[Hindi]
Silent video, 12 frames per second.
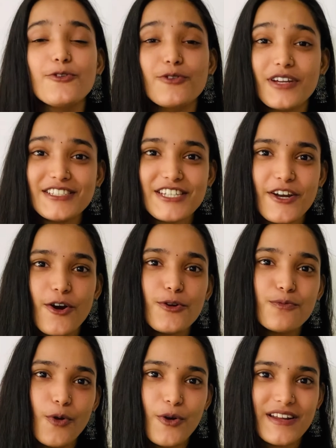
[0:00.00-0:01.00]
you can check
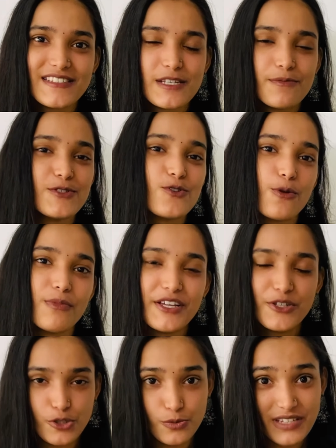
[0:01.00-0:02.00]
out more recipes on my
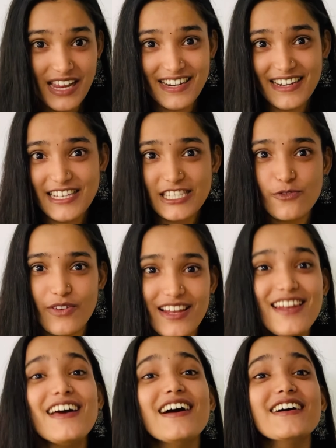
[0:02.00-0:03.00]
youtube channel as
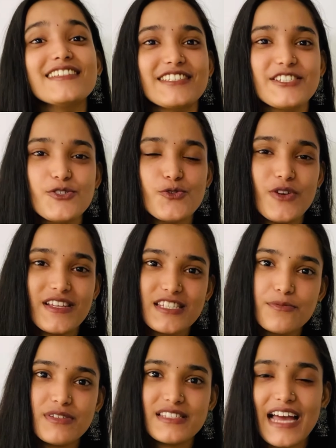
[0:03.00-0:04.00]
well these two
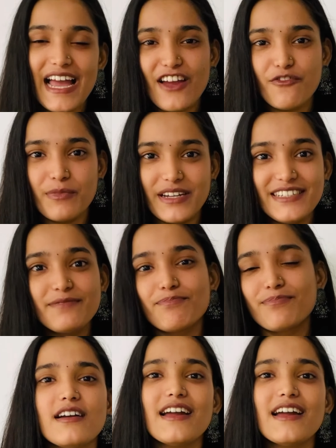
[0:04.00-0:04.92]
recipes i have made